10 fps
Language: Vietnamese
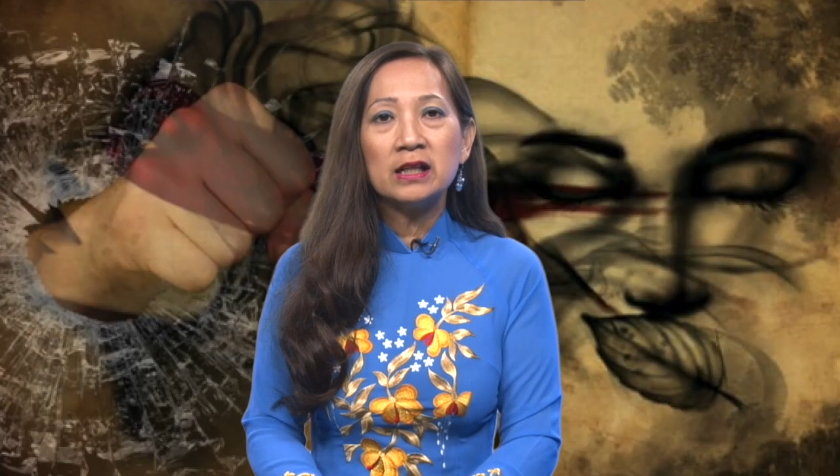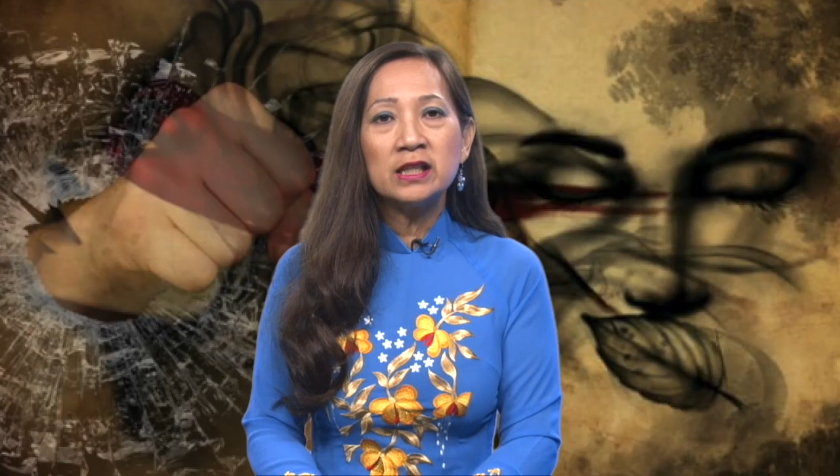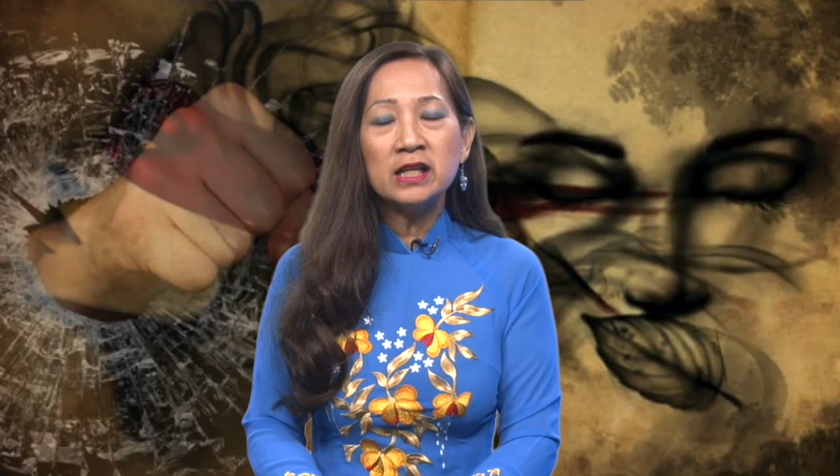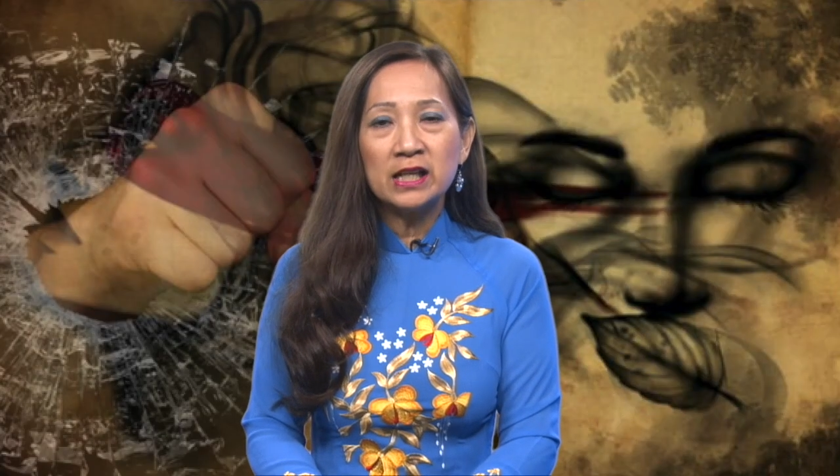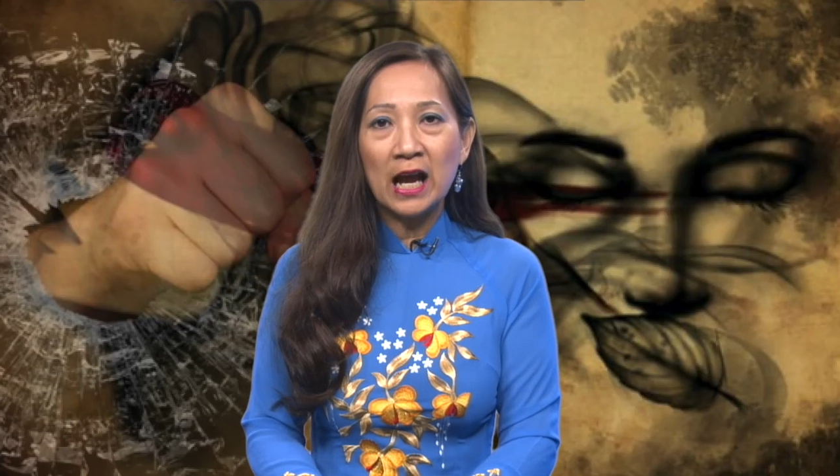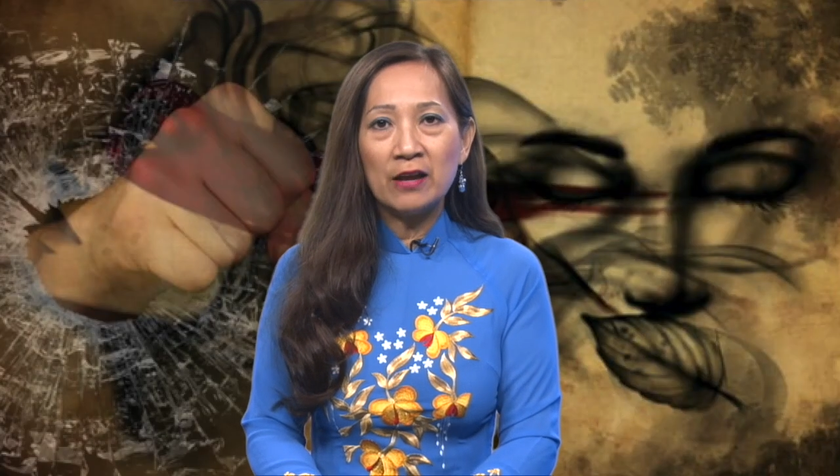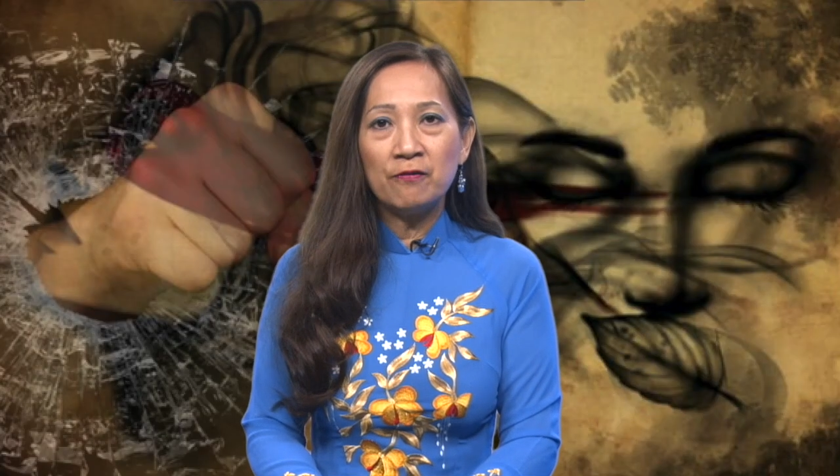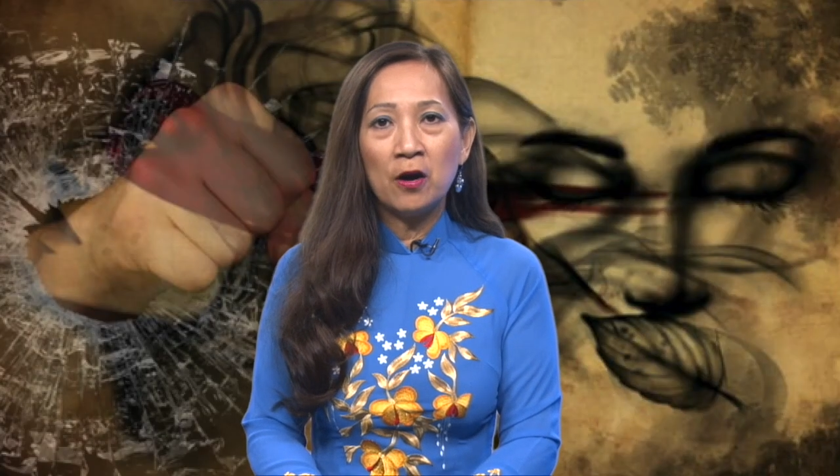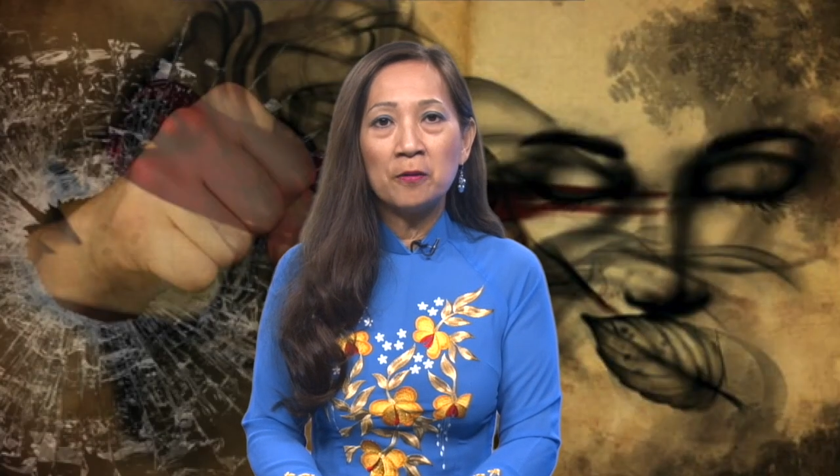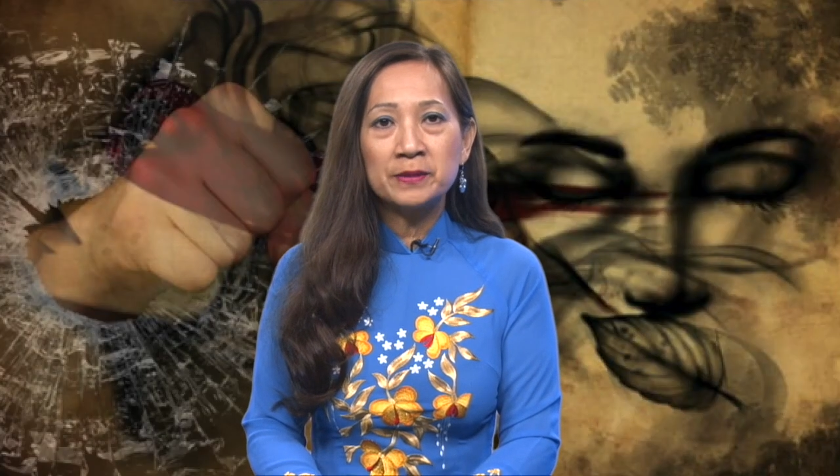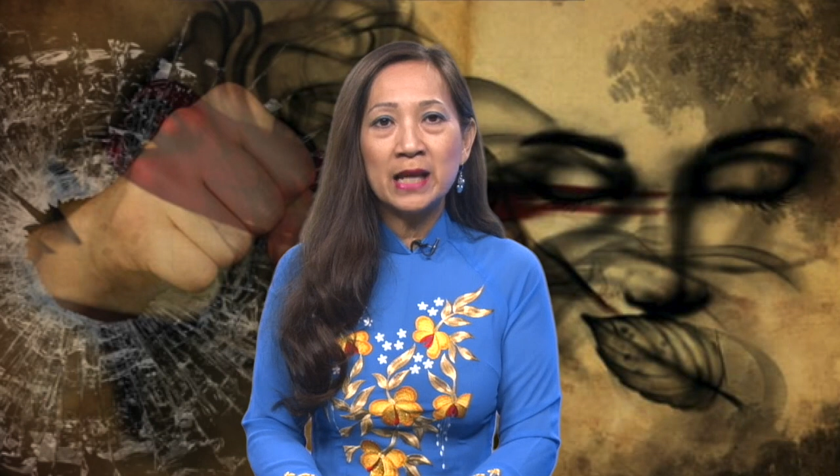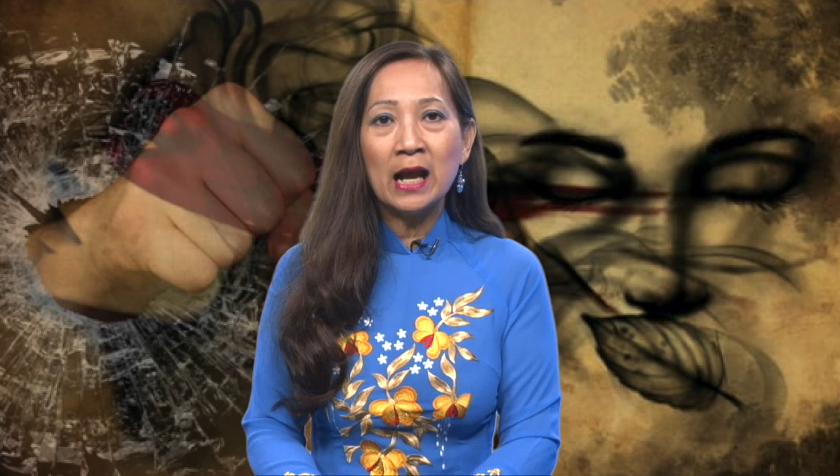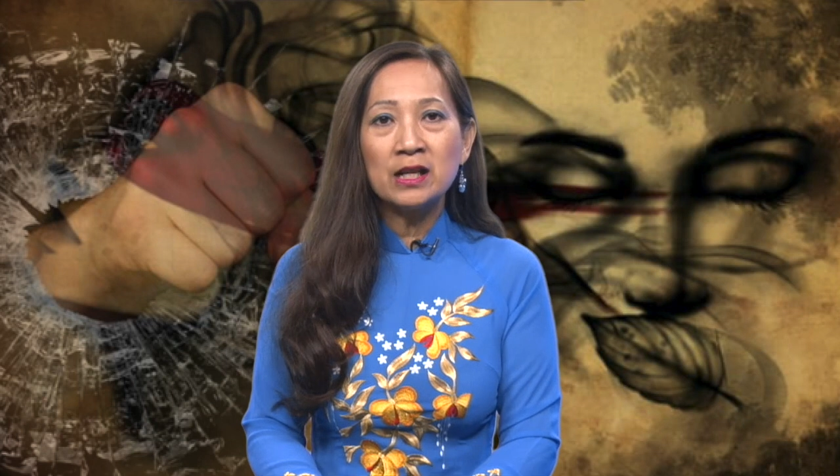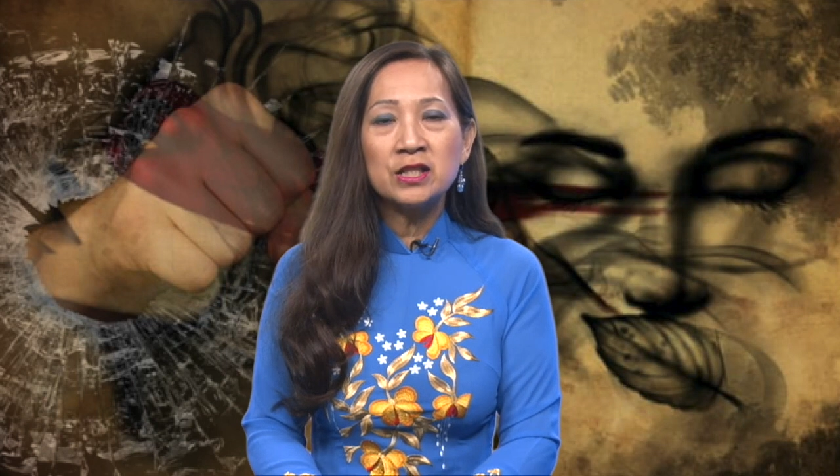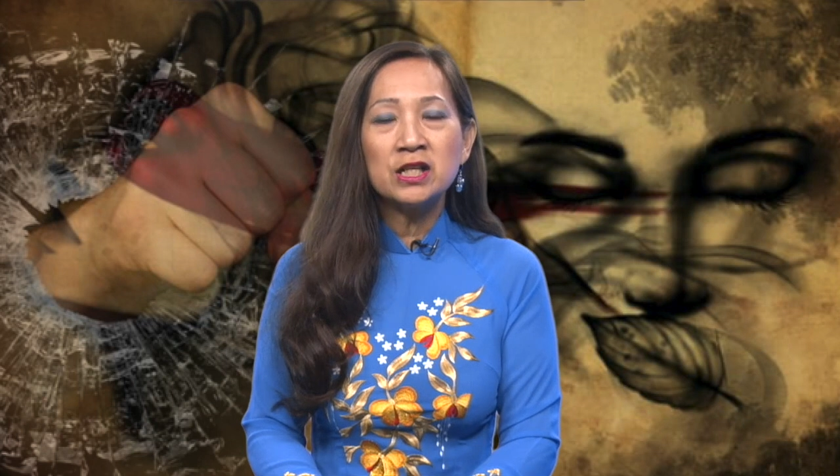tin cậy và hợp
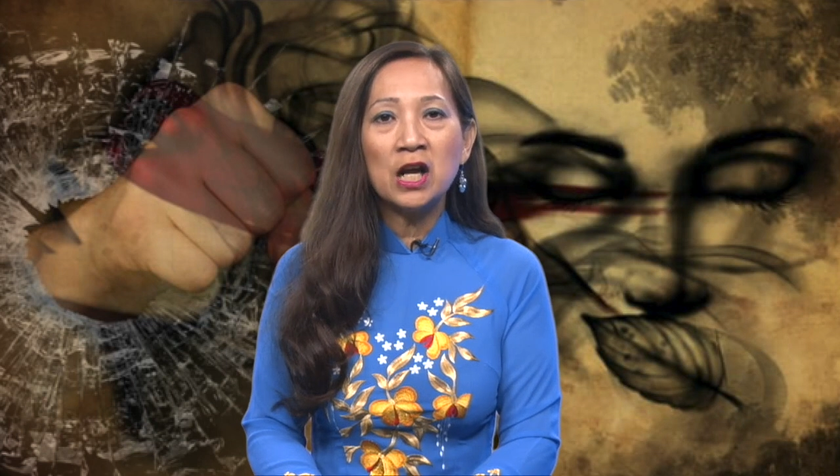tác chứ